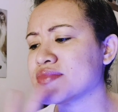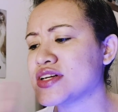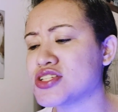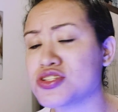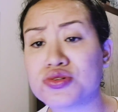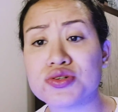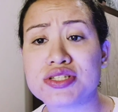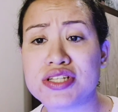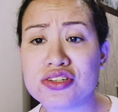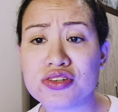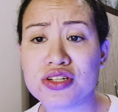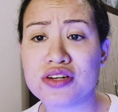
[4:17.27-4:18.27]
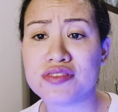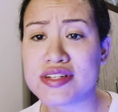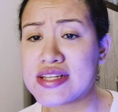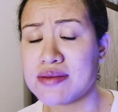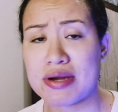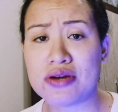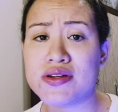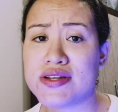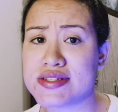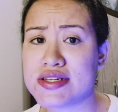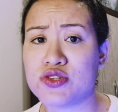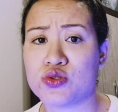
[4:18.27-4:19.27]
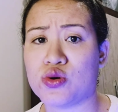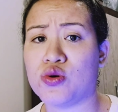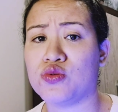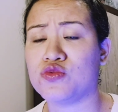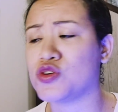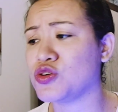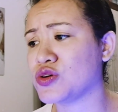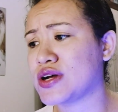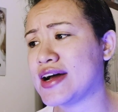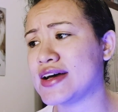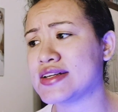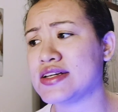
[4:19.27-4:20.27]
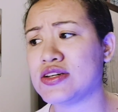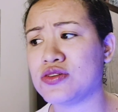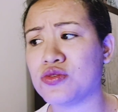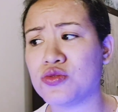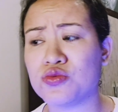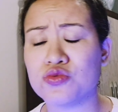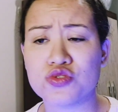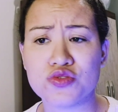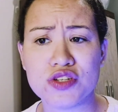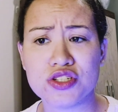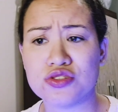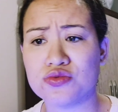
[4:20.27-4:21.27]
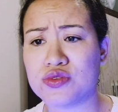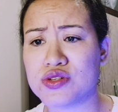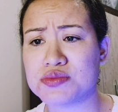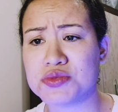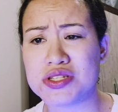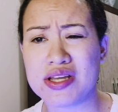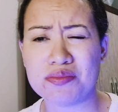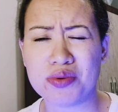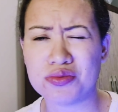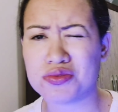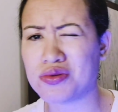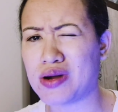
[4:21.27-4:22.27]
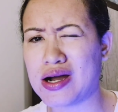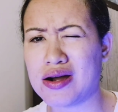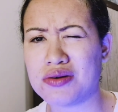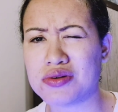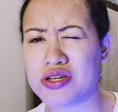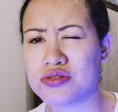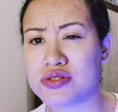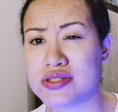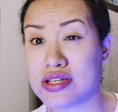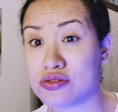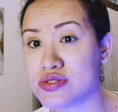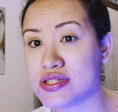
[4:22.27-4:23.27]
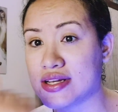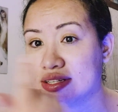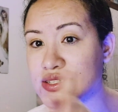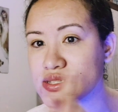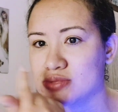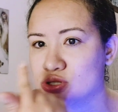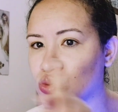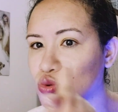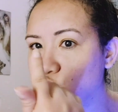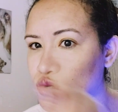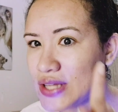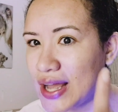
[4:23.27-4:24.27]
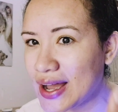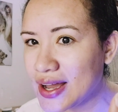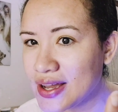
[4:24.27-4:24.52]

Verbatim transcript: Vocês gostando ou não, vai ser a maioria sem som. Vou colocar ali uns vídeos, umas musiquinhas pontual, que eu tenho certeza absoluta